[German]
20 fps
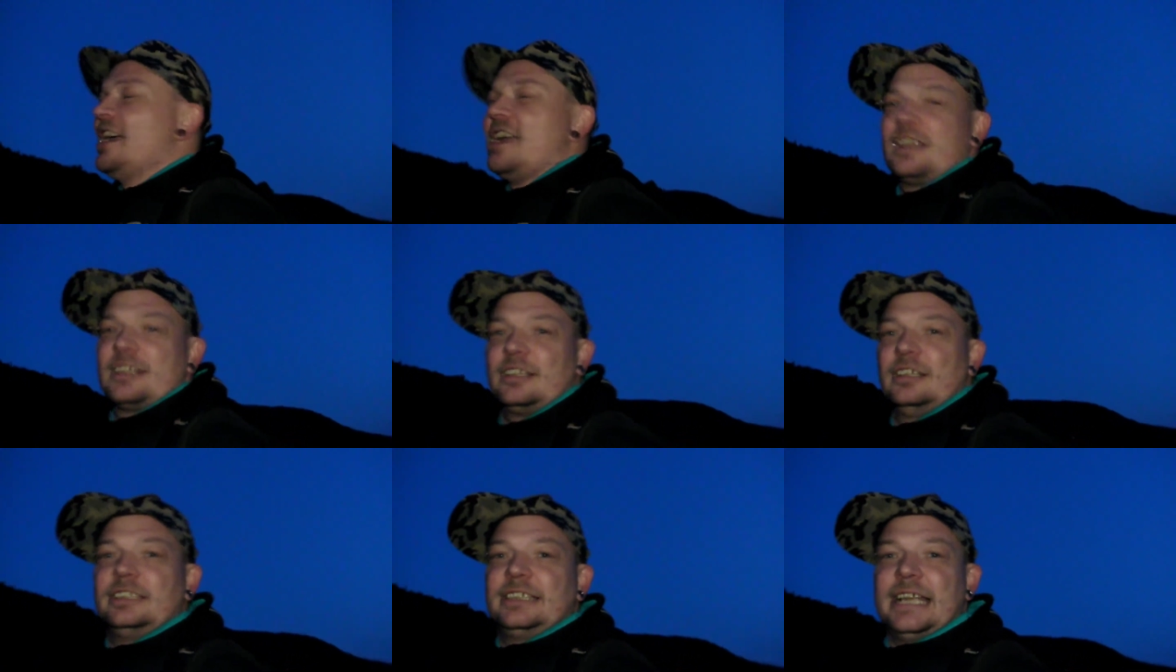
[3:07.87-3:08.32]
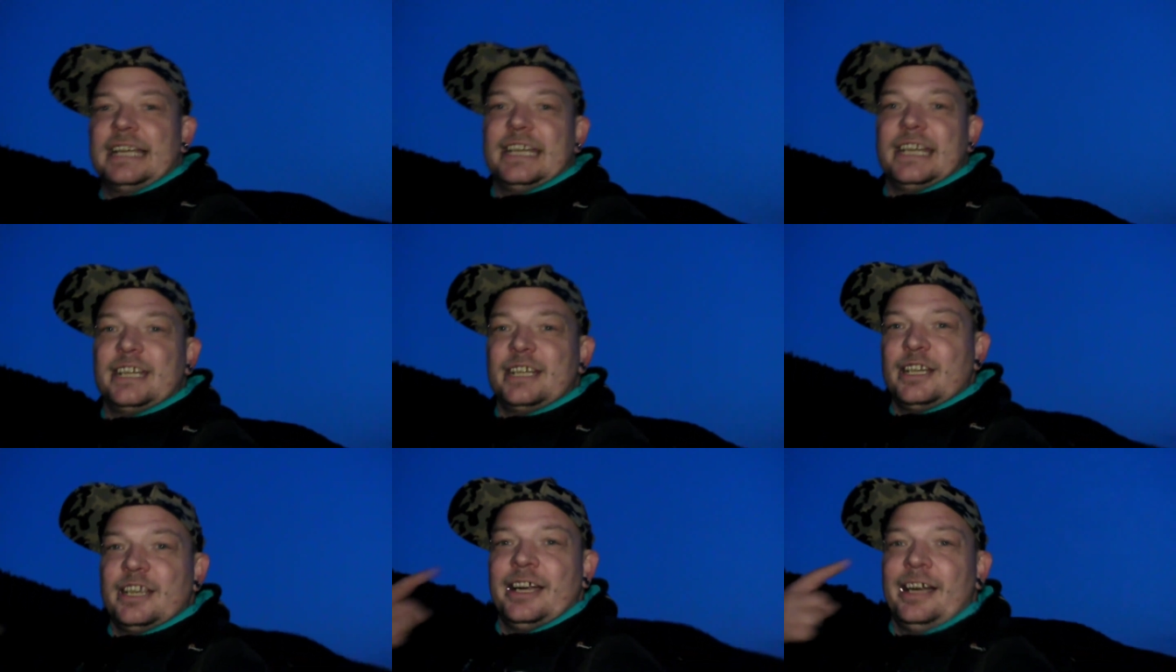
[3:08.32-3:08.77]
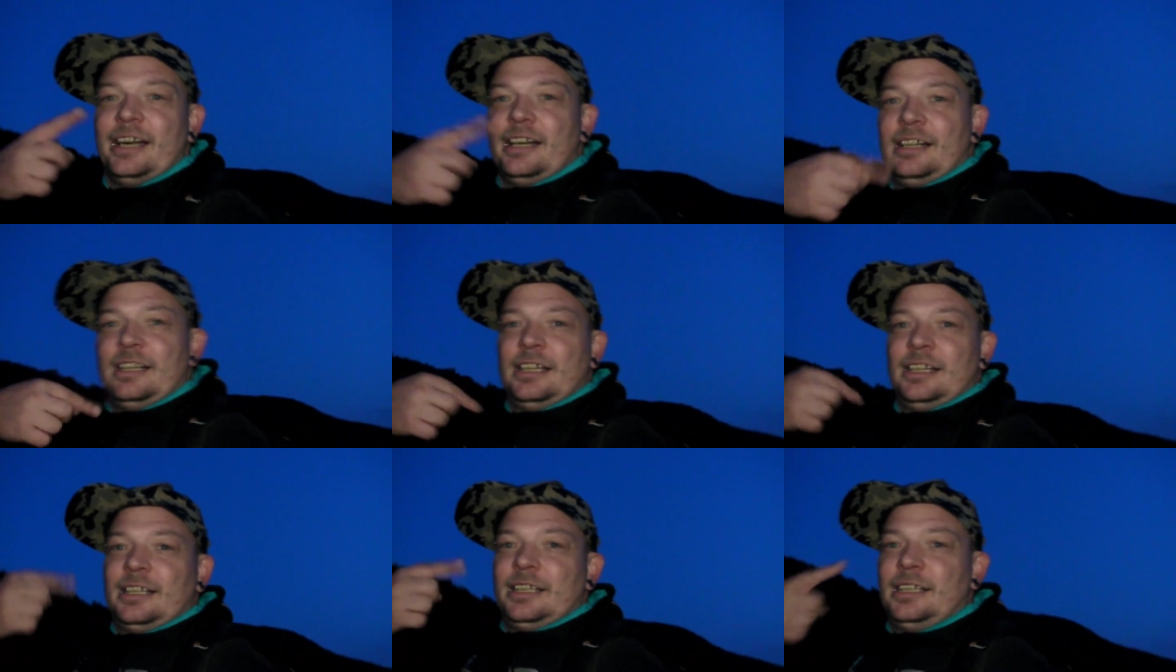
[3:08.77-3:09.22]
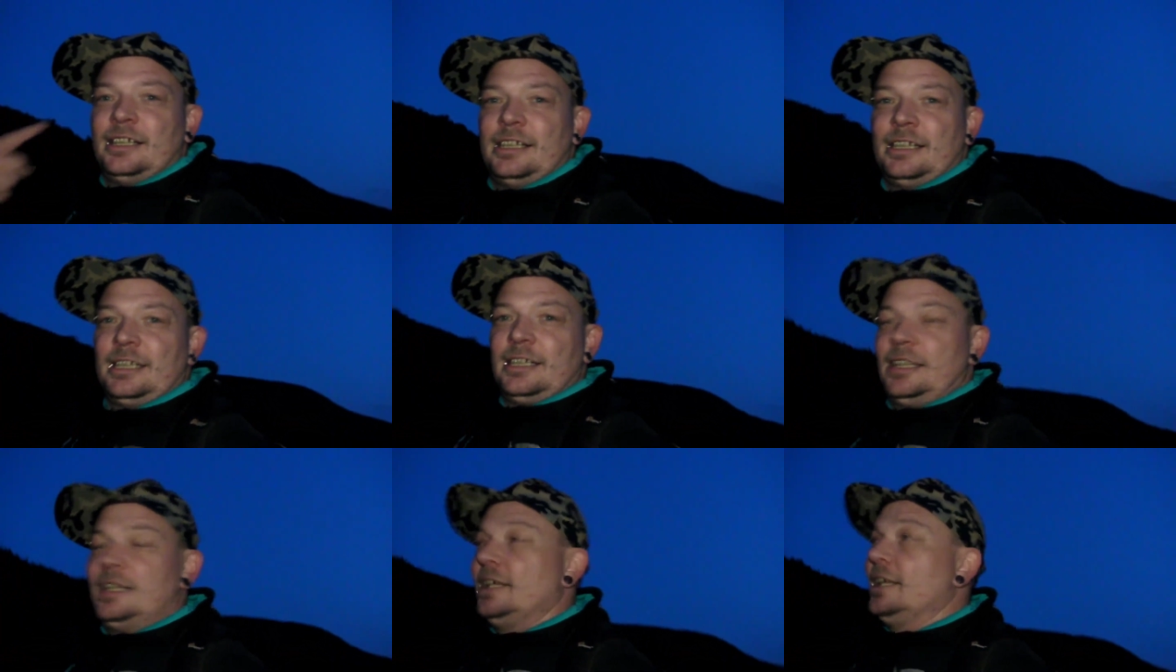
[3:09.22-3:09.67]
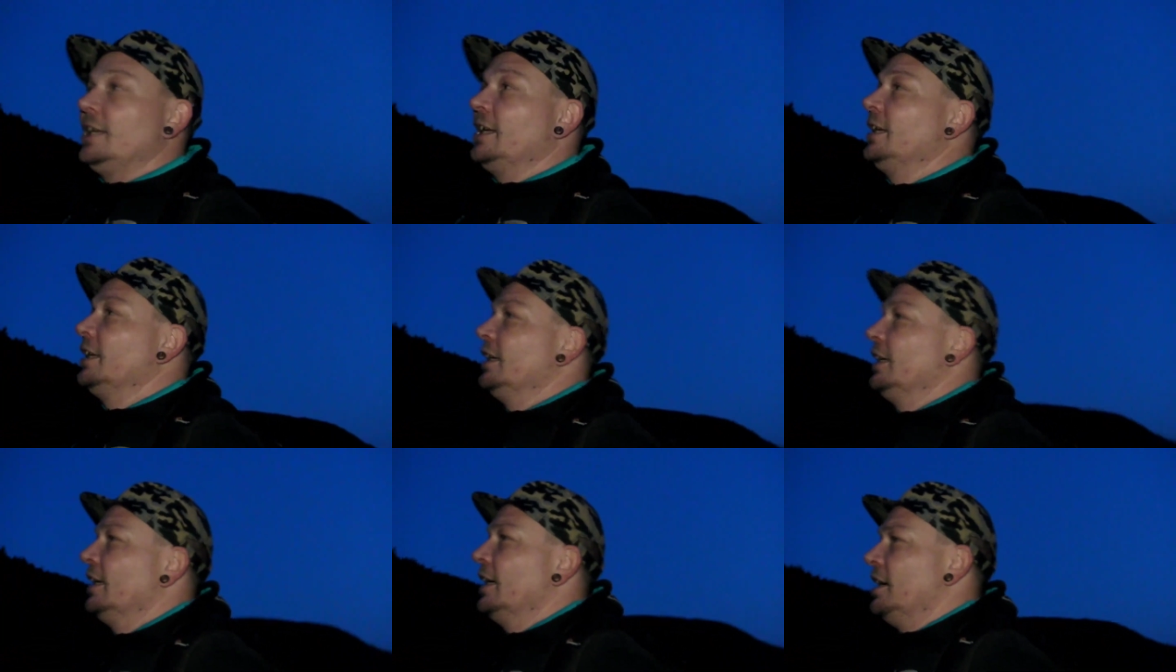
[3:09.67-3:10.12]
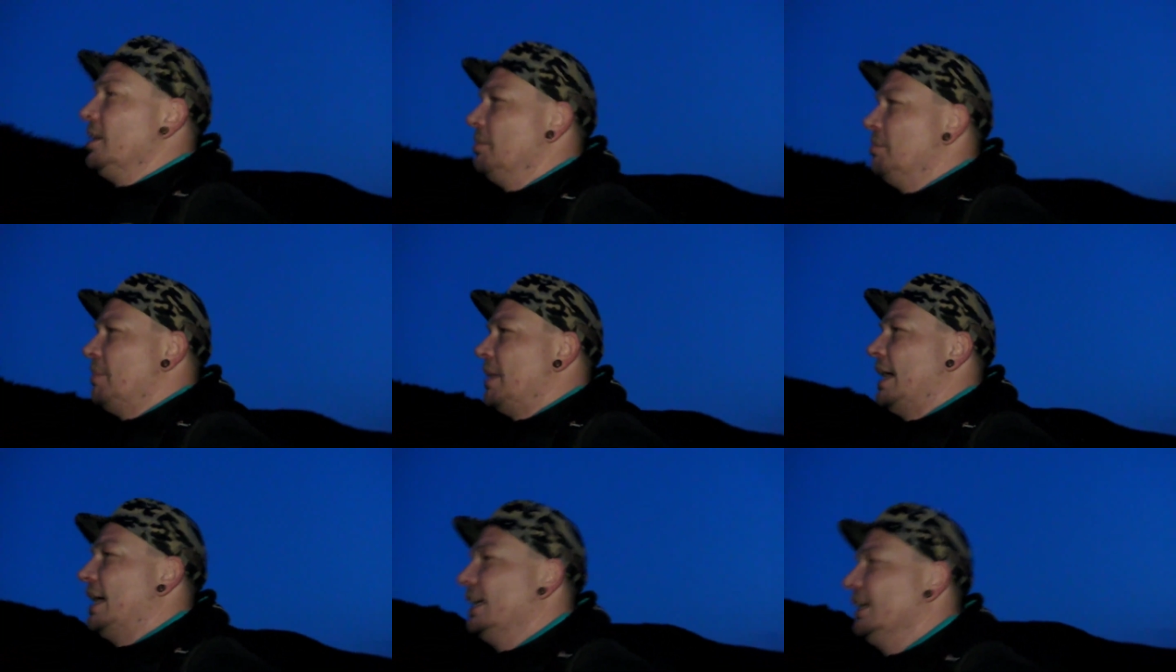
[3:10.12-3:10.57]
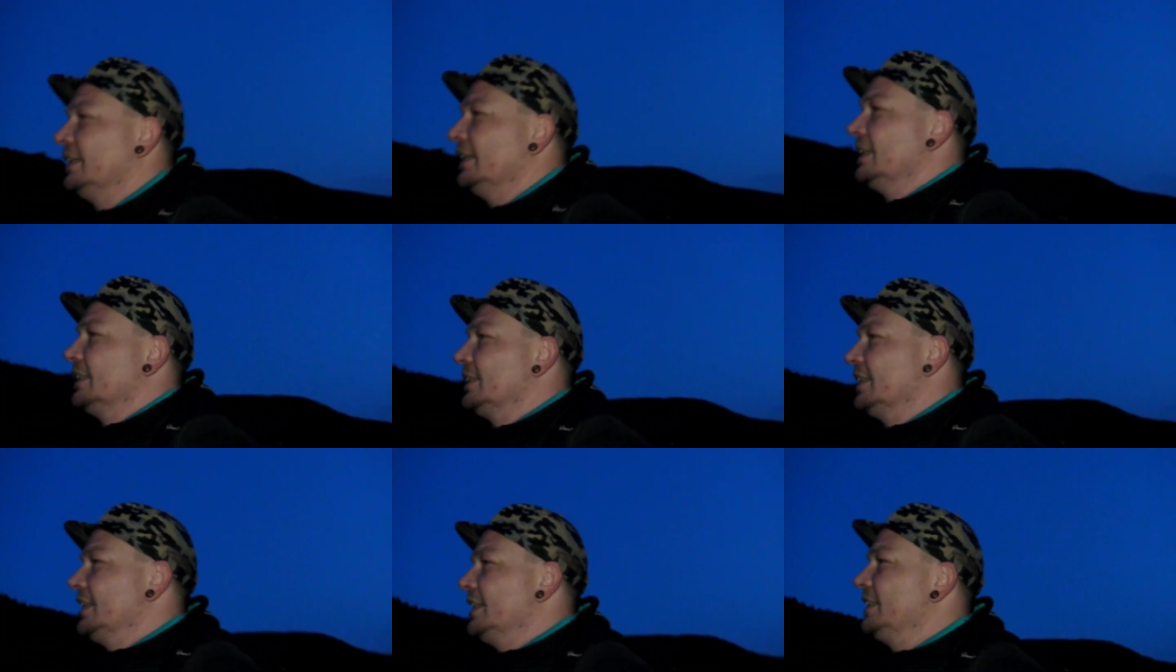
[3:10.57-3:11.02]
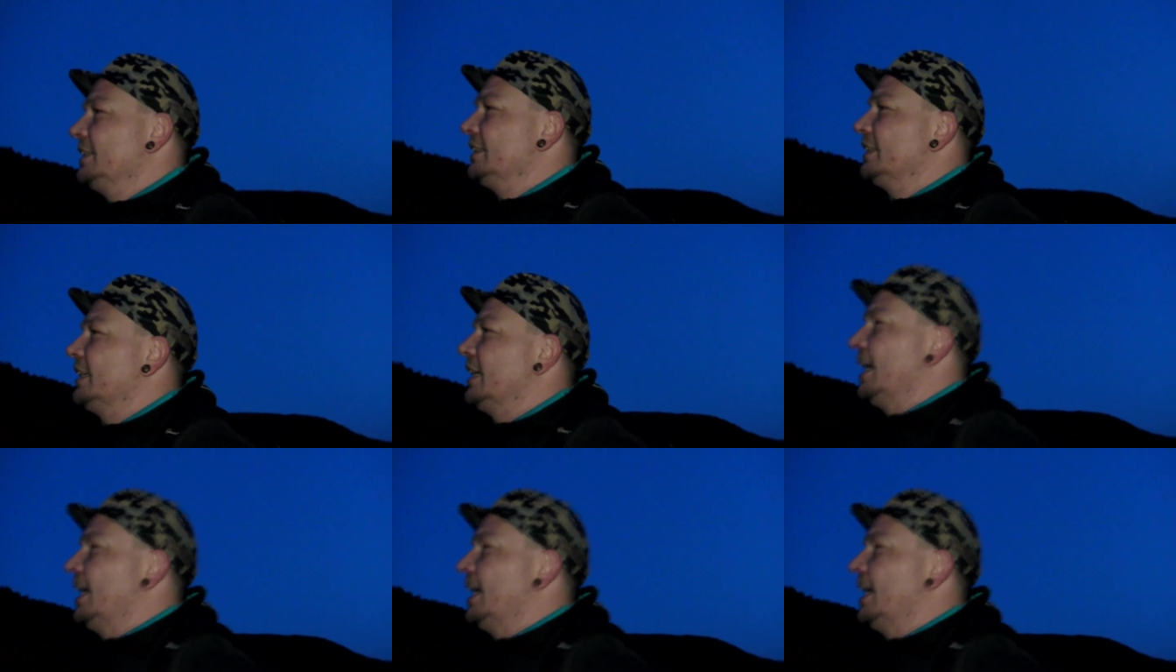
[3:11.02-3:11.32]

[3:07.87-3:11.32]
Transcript: Sonst hättet ihr mein Gesicht